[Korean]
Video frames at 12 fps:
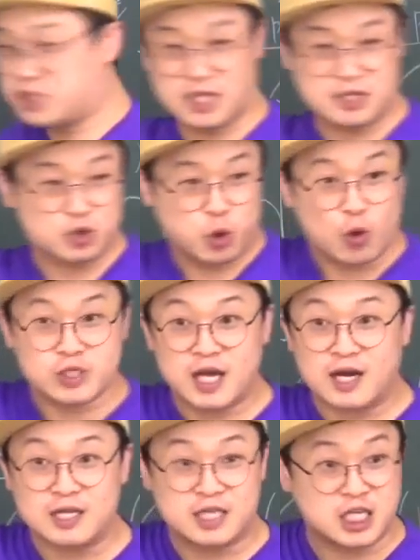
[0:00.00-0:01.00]
어찌됐든
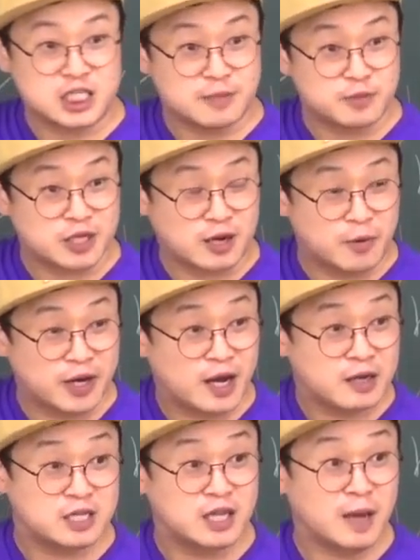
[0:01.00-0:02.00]
동사가 d c 보니까
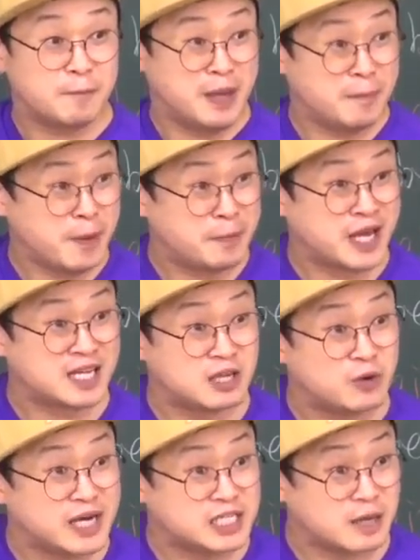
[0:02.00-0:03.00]
뭐야? 근데 BPP가
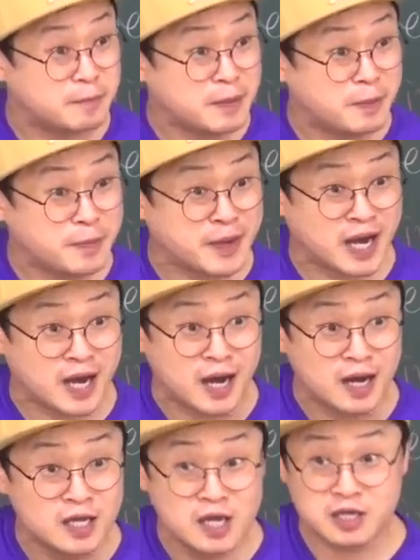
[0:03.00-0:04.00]
들어가 있잖아,
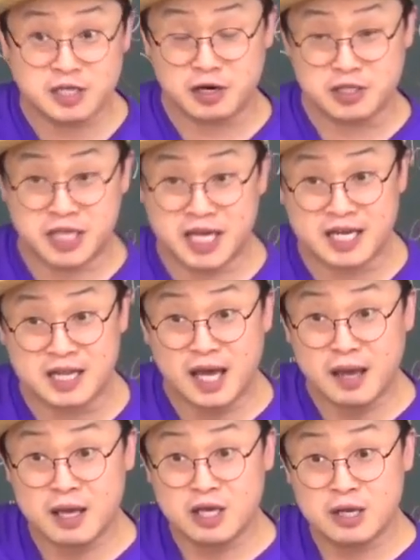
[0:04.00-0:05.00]
BPP가. 그러니까 어떻게 해야
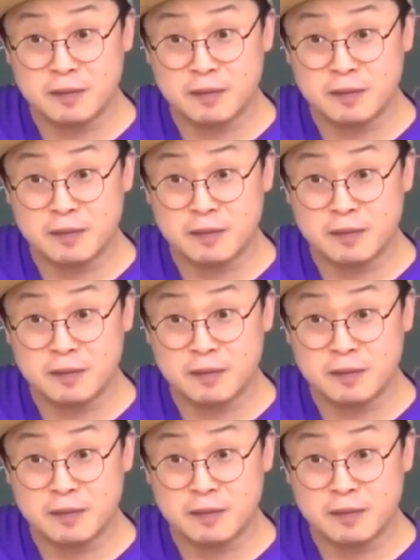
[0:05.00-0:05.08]
돼?